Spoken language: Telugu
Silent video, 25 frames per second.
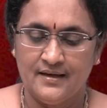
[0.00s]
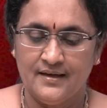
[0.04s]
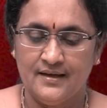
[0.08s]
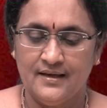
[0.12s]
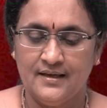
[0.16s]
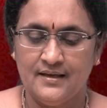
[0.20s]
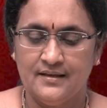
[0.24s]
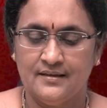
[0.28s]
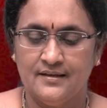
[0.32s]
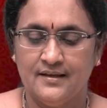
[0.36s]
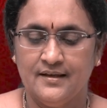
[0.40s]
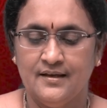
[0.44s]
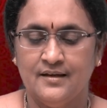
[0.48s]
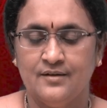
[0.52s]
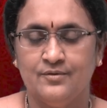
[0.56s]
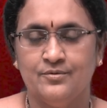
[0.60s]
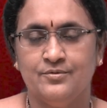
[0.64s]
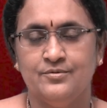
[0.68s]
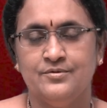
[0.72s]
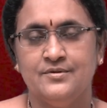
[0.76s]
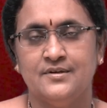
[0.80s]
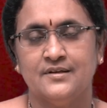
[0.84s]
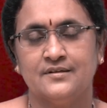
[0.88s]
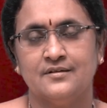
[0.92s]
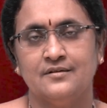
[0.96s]
ఈ దీని
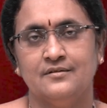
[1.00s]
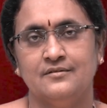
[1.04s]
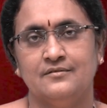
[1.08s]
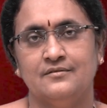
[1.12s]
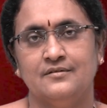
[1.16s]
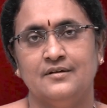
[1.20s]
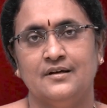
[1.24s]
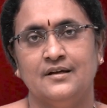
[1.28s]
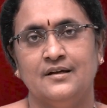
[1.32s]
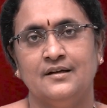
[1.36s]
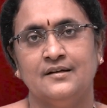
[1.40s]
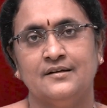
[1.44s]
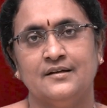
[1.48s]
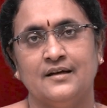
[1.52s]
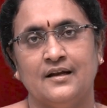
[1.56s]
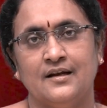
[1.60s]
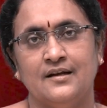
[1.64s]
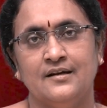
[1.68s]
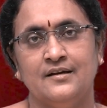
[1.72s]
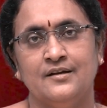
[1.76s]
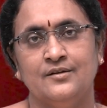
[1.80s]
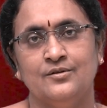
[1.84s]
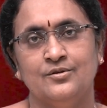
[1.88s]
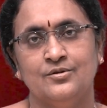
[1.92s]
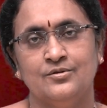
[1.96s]
గురించి అసలు అసలు
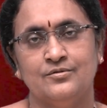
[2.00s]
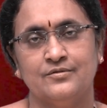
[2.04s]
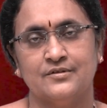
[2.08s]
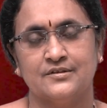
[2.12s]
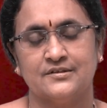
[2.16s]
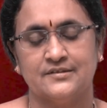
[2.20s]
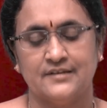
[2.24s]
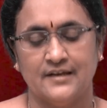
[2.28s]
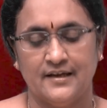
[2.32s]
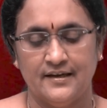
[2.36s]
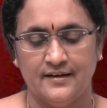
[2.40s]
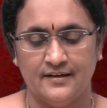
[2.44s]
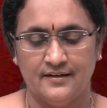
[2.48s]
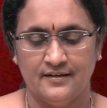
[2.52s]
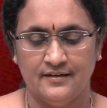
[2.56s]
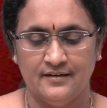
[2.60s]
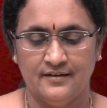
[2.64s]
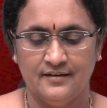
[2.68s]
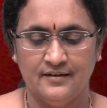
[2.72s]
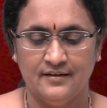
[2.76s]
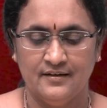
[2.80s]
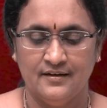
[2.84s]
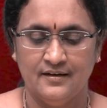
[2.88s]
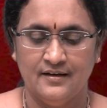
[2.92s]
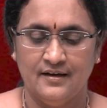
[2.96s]
కళలు ఎందుకు వస్తాయి
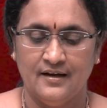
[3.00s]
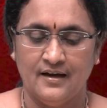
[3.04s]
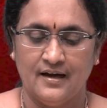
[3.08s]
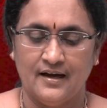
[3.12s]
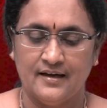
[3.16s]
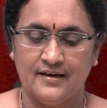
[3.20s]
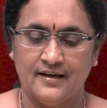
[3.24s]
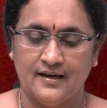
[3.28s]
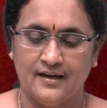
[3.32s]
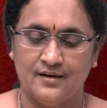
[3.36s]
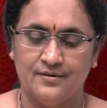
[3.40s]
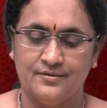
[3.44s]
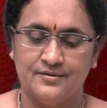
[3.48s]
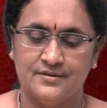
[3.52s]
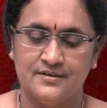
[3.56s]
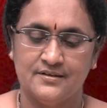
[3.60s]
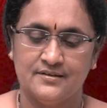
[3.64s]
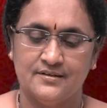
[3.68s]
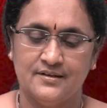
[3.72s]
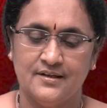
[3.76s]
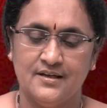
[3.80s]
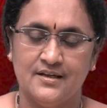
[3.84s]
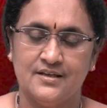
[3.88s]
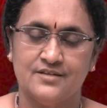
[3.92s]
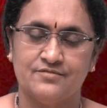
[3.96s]
అని
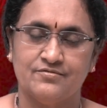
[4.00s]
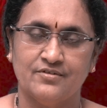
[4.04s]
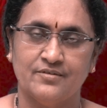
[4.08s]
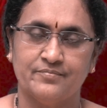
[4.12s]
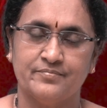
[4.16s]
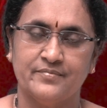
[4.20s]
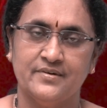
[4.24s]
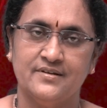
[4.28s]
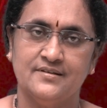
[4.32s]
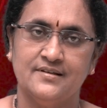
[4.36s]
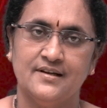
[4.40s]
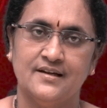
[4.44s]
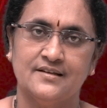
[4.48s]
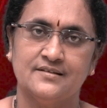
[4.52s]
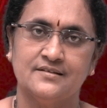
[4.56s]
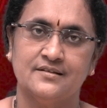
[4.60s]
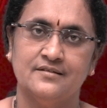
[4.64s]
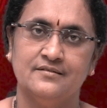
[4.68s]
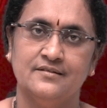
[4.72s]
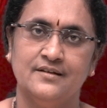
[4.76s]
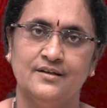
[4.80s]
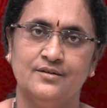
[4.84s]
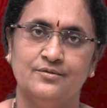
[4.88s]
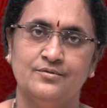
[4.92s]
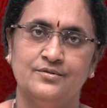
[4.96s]
ఆలోచిస్తే స్వప్న
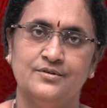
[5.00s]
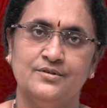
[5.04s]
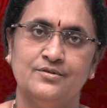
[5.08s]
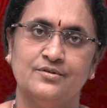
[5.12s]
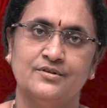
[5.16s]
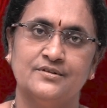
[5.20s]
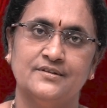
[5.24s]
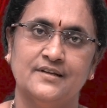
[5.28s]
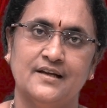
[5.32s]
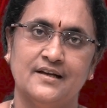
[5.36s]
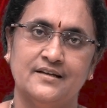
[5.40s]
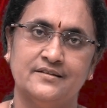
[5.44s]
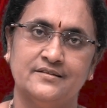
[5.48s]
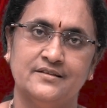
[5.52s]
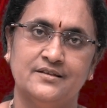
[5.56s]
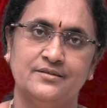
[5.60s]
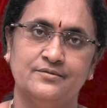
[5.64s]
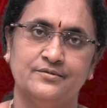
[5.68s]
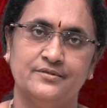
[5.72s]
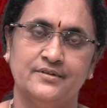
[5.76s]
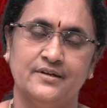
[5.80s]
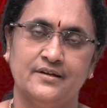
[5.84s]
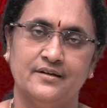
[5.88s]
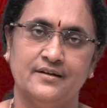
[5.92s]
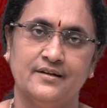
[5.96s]
శాస్త్రం దీని గురించి ఒక శాస్త్రం
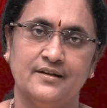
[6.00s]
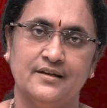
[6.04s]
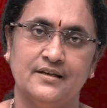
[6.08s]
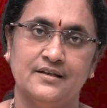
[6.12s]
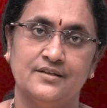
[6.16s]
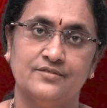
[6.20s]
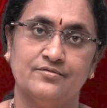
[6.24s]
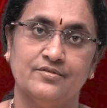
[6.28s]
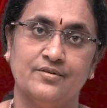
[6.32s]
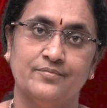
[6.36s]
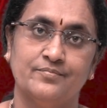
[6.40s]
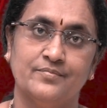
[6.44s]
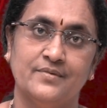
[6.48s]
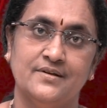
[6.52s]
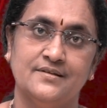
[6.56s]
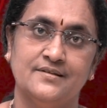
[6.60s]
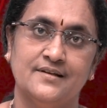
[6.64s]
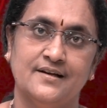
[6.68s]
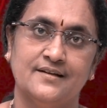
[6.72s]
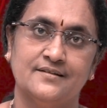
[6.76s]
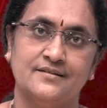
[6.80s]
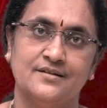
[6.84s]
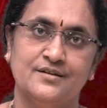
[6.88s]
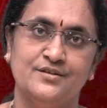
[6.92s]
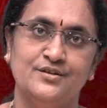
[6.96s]
ఉందండి స్వప్న
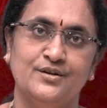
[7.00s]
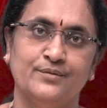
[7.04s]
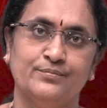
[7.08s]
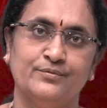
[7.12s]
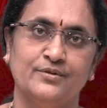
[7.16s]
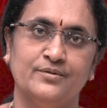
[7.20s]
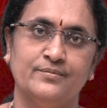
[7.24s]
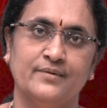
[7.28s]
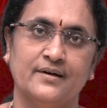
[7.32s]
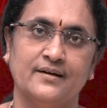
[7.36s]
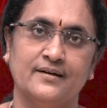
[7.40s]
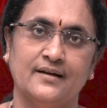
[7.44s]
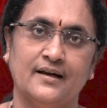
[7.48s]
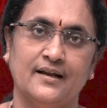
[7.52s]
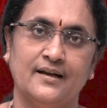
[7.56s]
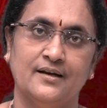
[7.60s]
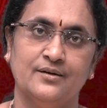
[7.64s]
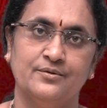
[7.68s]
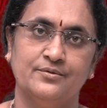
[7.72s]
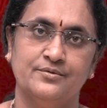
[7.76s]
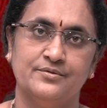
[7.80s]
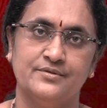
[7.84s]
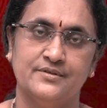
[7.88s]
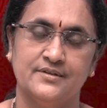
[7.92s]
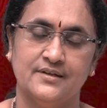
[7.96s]
శాస్త్రం చెప్తుంది మన కళల
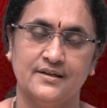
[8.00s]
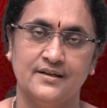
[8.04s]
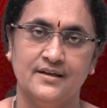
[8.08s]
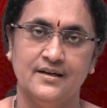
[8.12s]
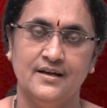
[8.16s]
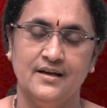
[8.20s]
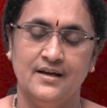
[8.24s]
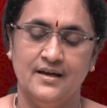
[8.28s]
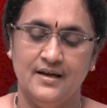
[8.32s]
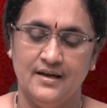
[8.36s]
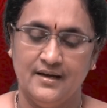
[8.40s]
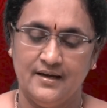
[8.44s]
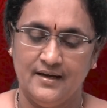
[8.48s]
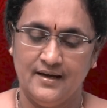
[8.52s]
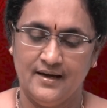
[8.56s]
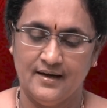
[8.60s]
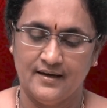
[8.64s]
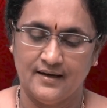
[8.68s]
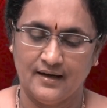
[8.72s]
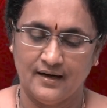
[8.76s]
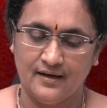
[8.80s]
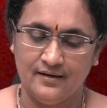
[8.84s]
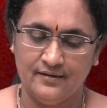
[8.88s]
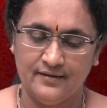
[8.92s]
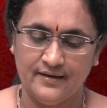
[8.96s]
గురించి ఈ
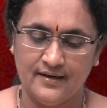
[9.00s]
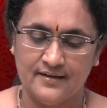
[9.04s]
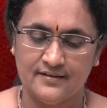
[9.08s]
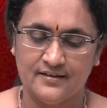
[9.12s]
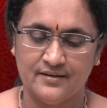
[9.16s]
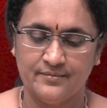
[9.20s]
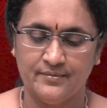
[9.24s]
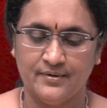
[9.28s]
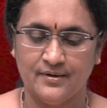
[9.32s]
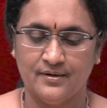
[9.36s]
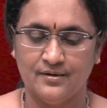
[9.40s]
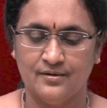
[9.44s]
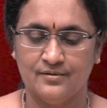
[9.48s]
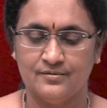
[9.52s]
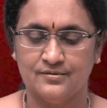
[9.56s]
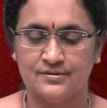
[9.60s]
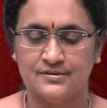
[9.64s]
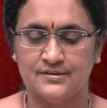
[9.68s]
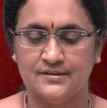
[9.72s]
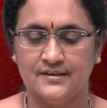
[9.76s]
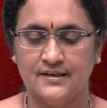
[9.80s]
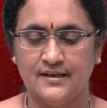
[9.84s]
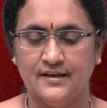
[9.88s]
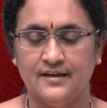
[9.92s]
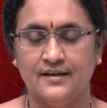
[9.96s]
కళలు ఏ సమయంలో
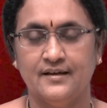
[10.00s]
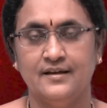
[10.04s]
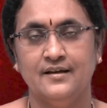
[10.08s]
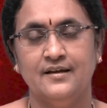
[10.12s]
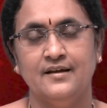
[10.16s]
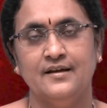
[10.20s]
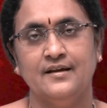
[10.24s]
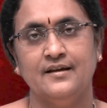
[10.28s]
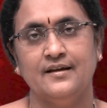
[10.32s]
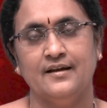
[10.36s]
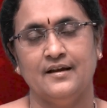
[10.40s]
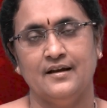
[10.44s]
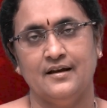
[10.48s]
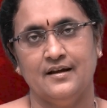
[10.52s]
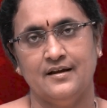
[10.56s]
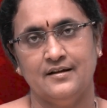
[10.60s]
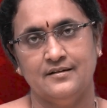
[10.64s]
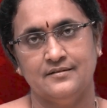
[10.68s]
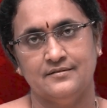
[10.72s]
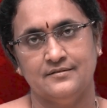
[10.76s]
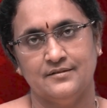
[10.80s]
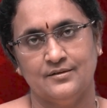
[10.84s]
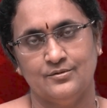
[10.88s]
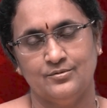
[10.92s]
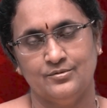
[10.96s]
వస్తే ఎలా
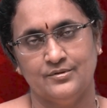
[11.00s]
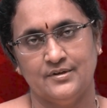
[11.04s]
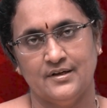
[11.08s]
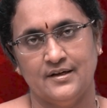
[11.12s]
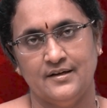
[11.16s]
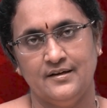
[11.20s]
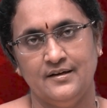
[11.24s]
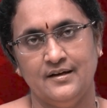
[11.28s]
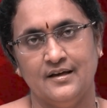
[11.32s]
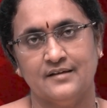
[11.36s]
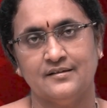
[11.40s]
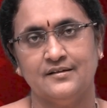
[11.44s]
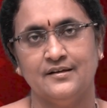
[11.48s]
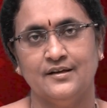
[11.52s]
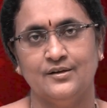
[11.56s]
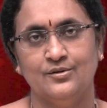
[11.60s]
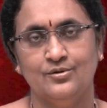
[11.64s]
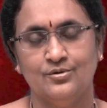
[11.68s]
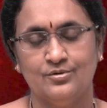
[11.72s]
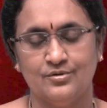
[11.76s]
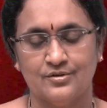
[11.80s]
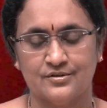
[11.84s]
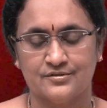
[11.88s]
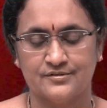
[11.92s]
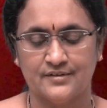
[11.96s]
జరుగుతాయి అసలు
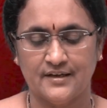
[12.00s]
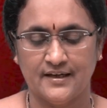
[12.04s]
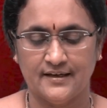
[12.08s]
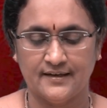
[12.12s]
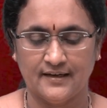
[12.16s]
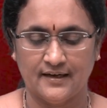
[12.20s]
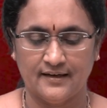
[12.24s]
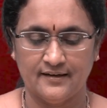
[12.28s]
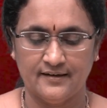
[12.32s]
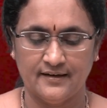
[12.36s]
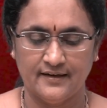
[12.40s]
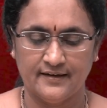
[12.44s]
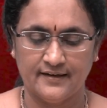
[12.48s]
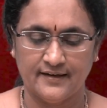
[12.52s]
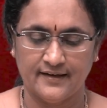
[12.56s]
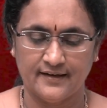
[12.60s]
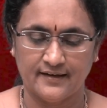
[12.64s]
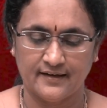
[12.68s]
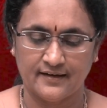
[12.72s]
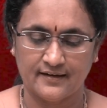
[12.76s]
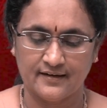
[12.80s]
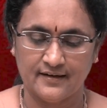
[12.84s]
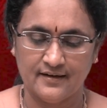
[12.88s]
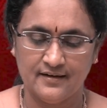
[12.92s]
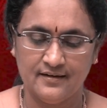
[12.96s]
ఎందుకు వస్తాయి కళలు అంటే
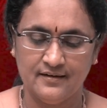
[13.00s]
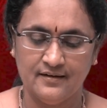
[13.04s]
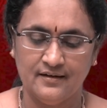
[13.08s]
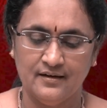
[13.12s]
కనుక